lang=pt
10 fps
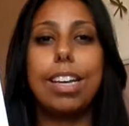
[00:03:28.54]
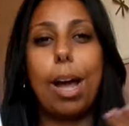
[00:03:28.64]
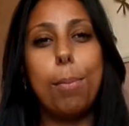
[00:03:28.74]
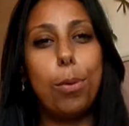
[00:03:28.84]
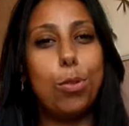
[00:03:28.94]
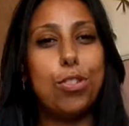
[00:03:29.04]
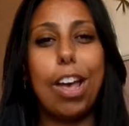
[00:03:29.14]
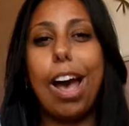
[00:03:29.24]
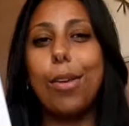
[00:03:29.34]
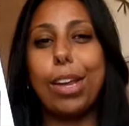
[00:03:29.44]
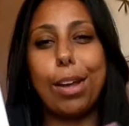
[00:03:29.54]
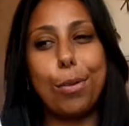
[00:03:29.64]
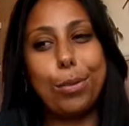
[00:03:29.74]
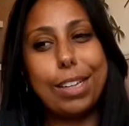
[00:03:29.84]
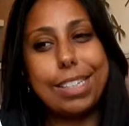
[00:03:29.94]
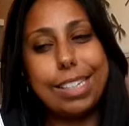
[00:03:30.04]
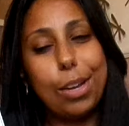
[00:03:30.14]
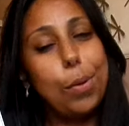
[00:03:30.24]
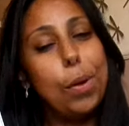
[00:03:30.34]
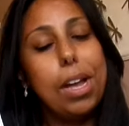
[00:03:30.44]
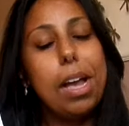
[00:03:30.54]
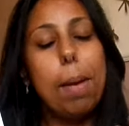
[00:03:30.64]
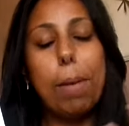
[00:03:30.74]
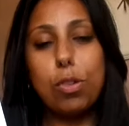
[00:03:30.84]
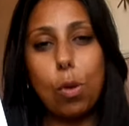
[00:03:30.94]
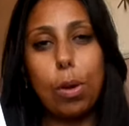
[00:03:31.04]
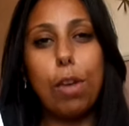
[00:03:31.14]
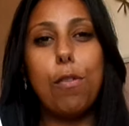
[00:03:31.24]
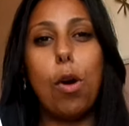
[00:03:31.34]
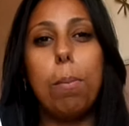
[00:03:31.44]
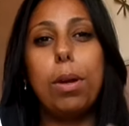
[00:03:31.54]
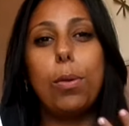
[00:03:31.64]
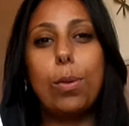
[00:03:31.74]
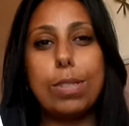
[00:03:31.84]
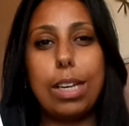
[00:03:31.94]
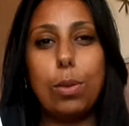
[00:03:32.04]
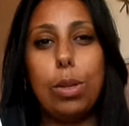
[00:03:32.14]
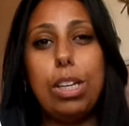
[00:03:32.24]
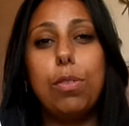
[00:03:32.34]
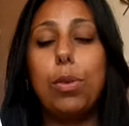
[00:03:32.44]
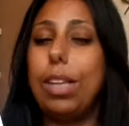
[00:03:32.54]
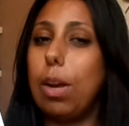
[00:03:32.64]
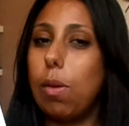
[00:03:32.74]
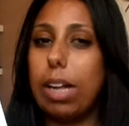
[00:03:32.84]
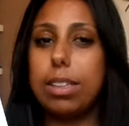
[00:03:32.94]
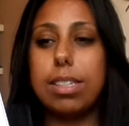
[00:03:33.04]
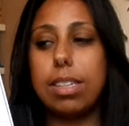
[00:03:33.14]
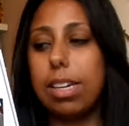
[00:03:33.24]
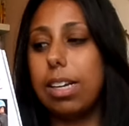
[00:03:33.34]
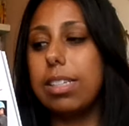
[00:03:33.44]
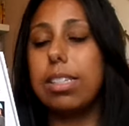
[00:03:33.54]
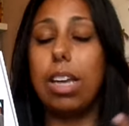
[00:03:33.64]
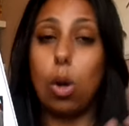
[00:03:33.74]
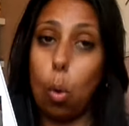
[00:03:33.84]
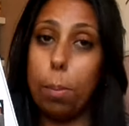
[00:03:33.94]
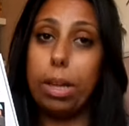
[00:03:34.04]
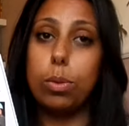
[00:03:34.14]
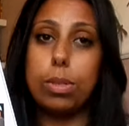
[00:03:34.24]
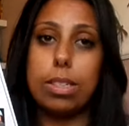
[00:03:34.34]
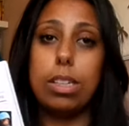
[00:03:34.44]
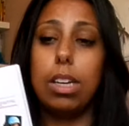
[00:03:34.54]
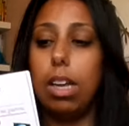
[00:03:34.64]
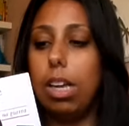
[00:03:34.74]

acabou o diário, o que, que aconteceu, mas de qualquer forma eu gostei do livro e dei quatro estrelas e recomendo sim.